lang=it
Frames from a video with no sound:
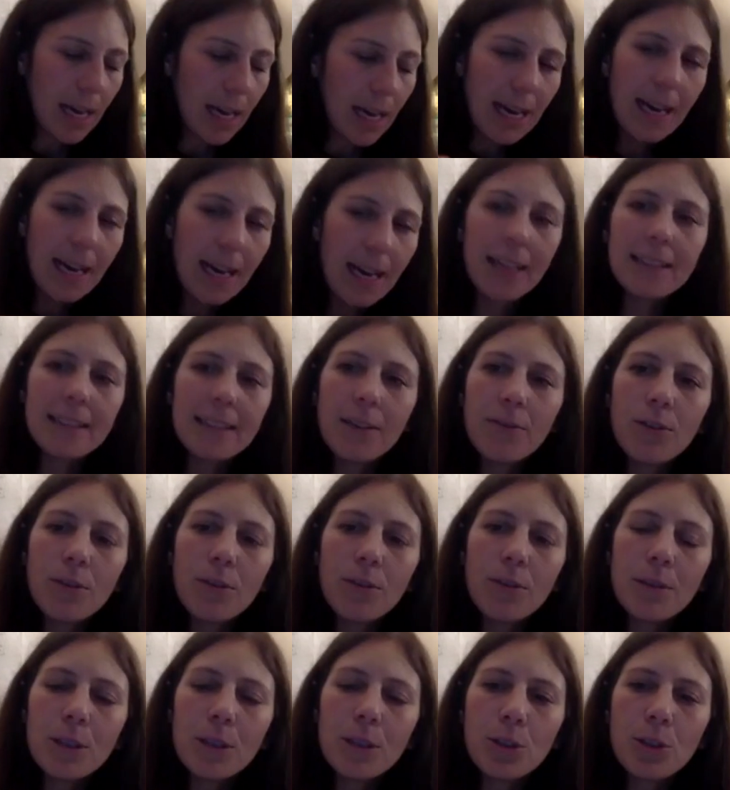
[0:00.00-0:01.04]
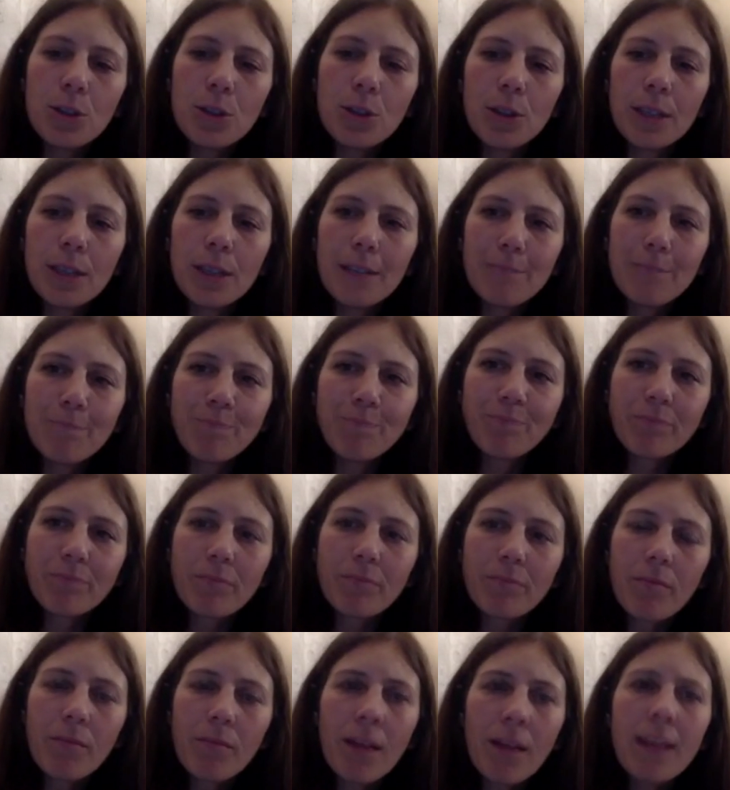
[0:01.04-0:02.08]
L'altra informazione
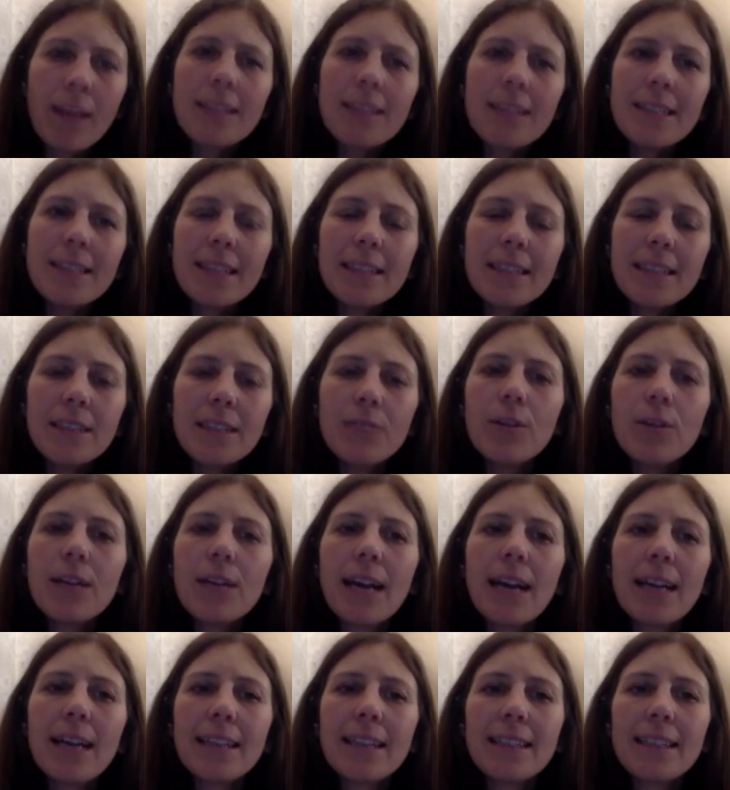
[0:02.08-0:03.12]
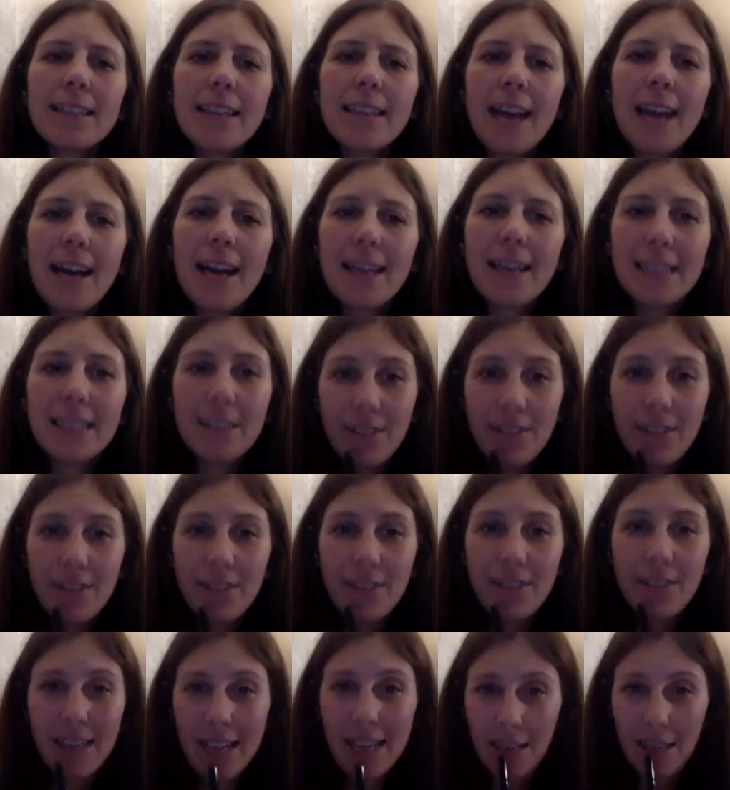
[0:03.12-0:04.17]
era stata divulgata da De
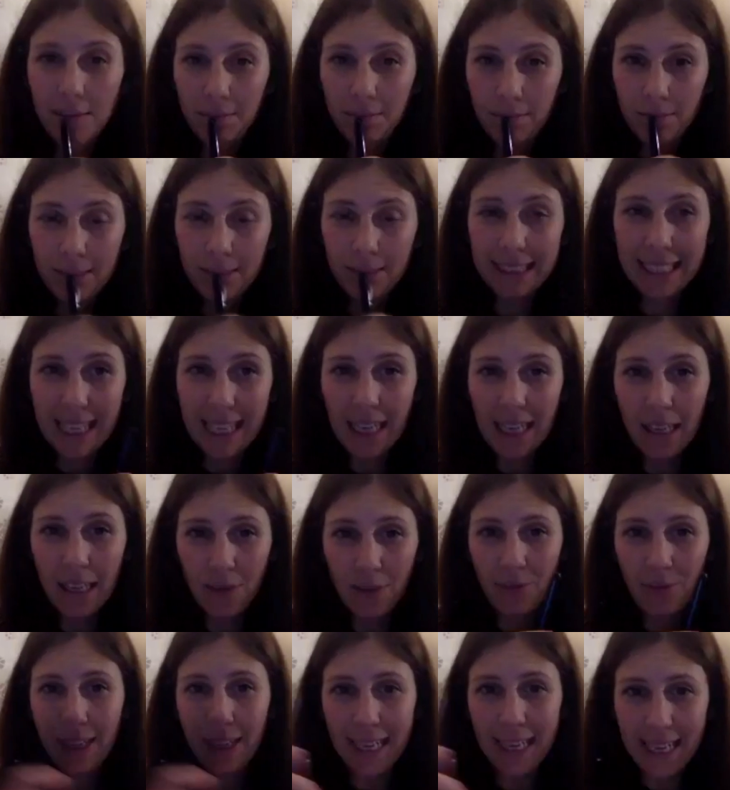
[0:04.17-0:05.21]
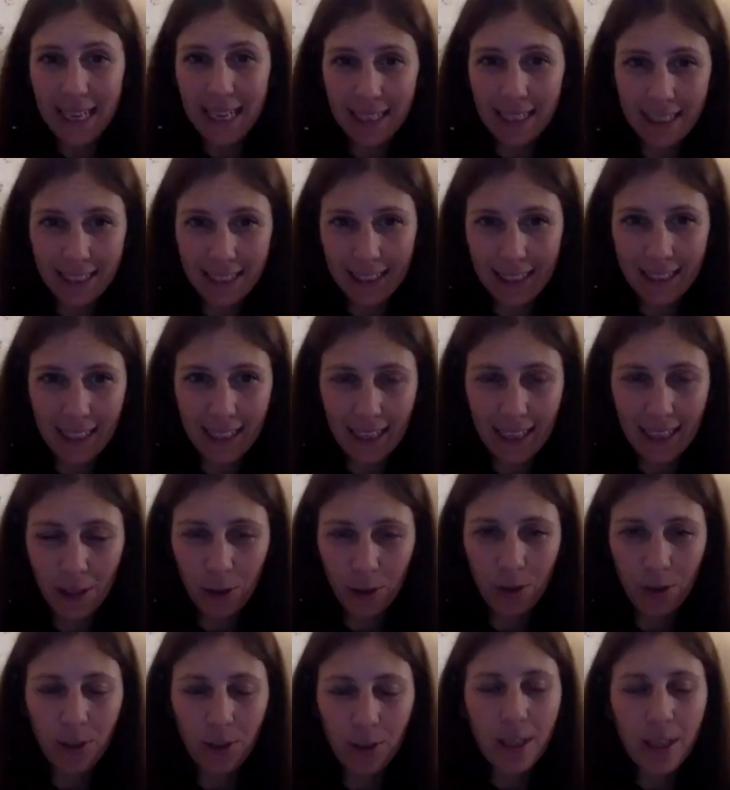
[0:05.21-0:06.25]
Vries, De Vries è
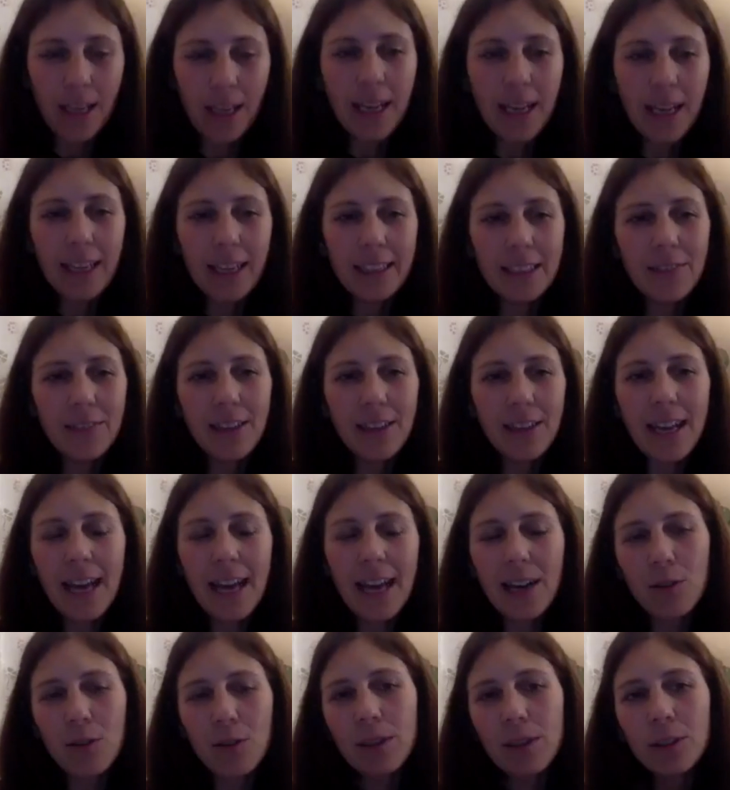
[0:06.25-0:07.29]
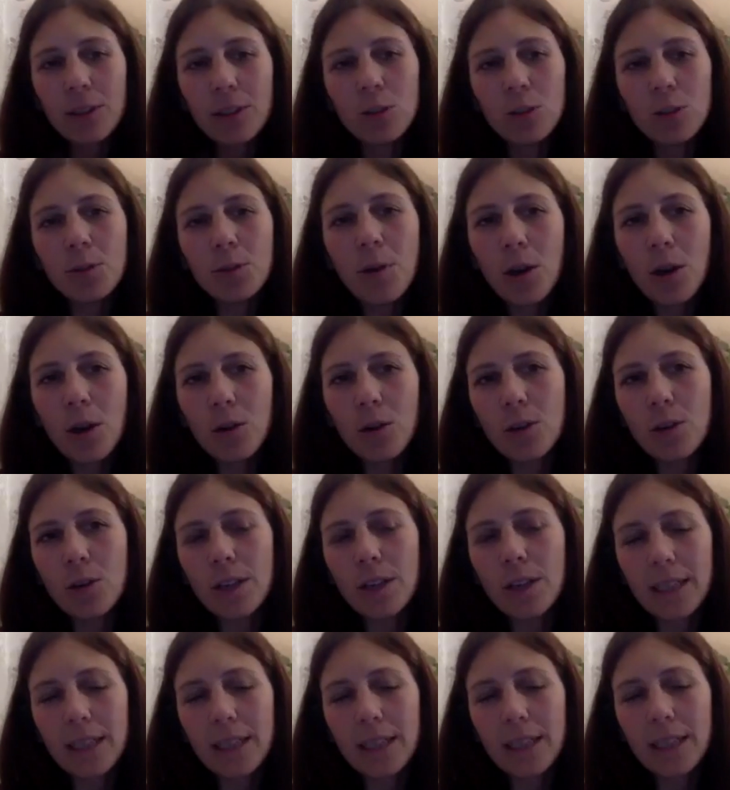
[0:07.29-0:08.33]
scritto. De Vries era un entomologo
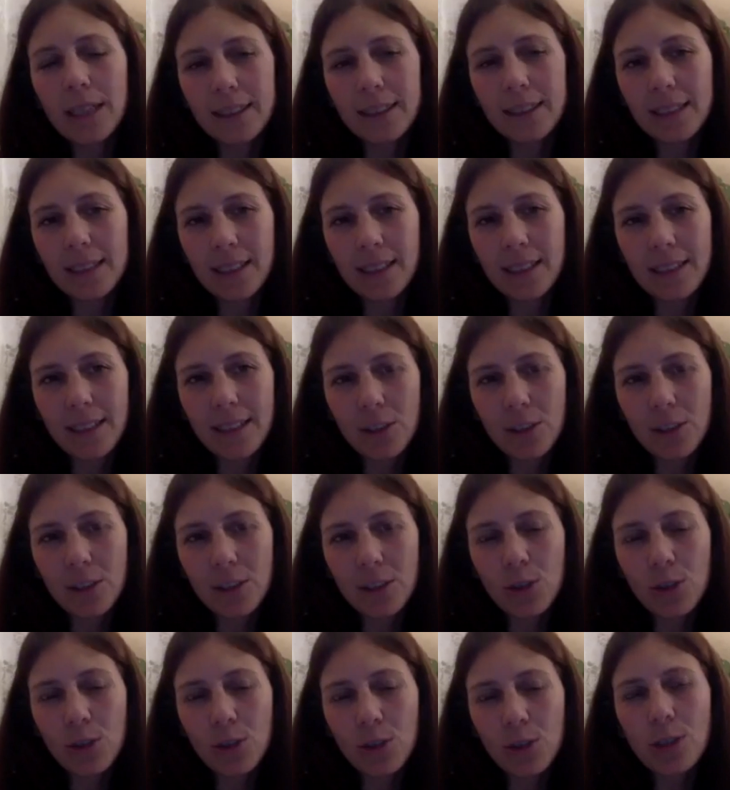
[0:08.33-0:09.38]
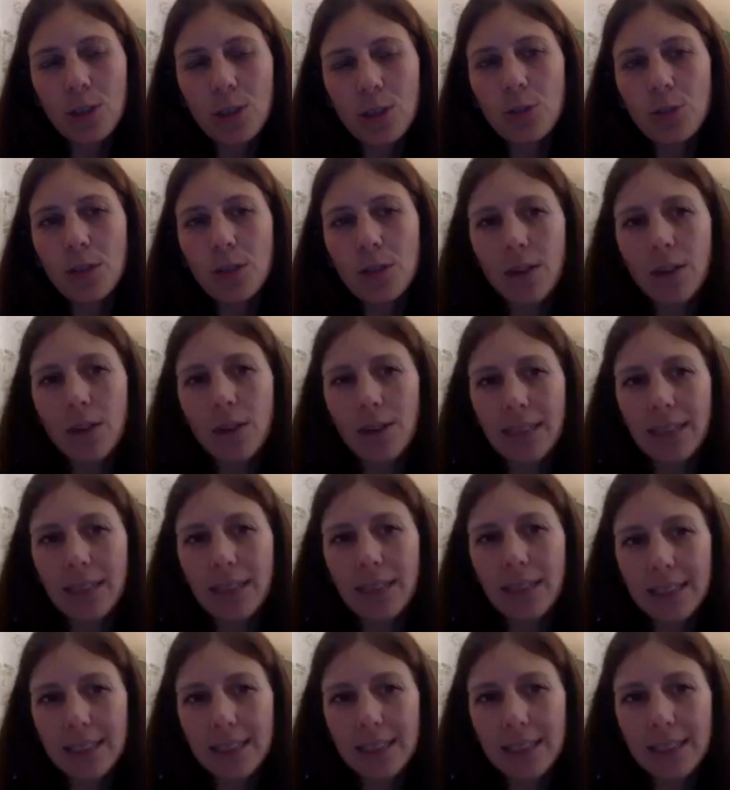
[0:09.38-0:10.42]
olandese, cioè studiava gli insetti.
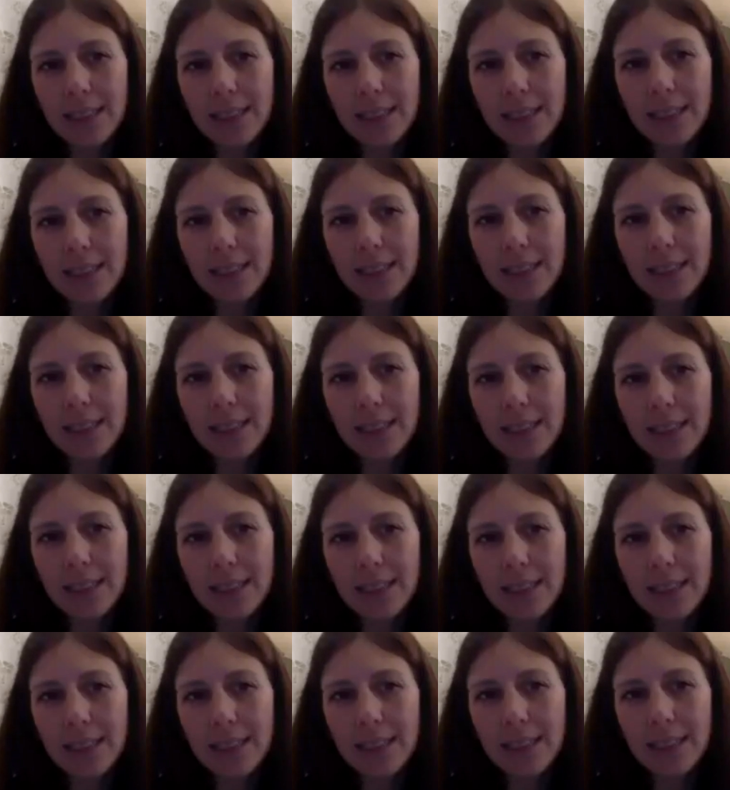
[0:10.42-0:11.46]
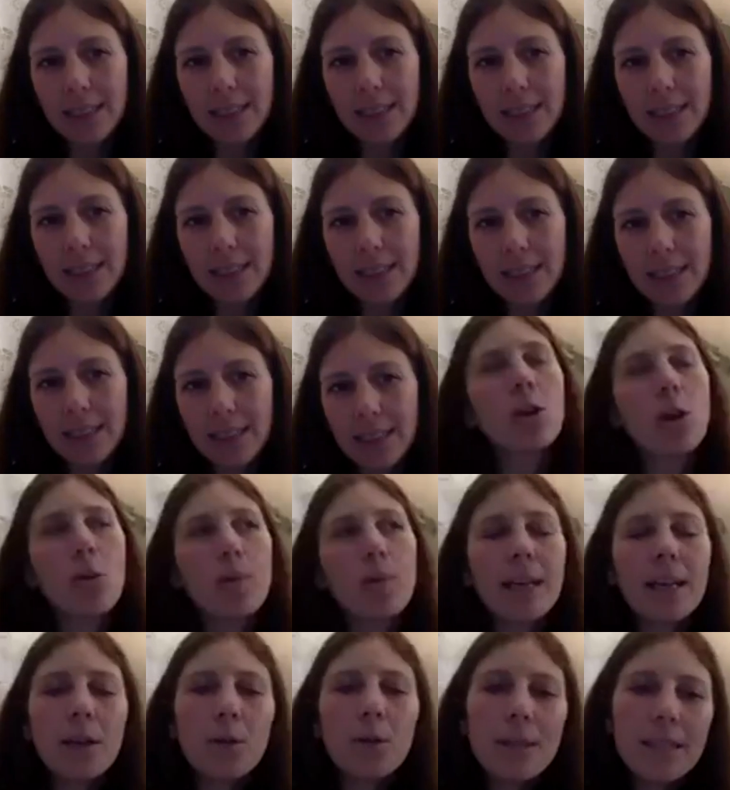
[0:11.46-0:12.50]
Quello che a un certo punto De Vries scopre è che
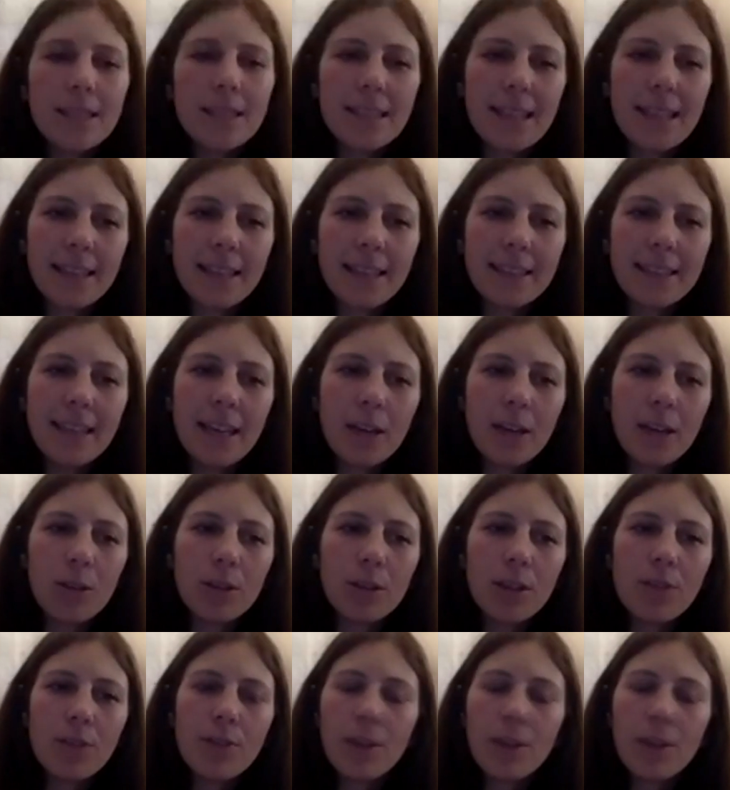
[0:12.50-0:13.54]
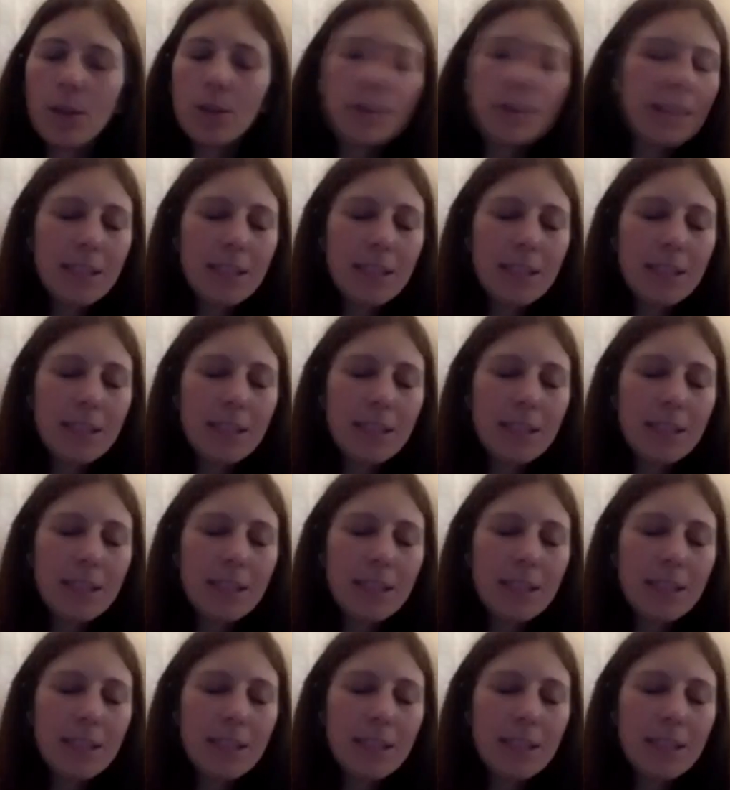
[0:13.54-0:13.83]
alcuni insetti hanno delle facoltà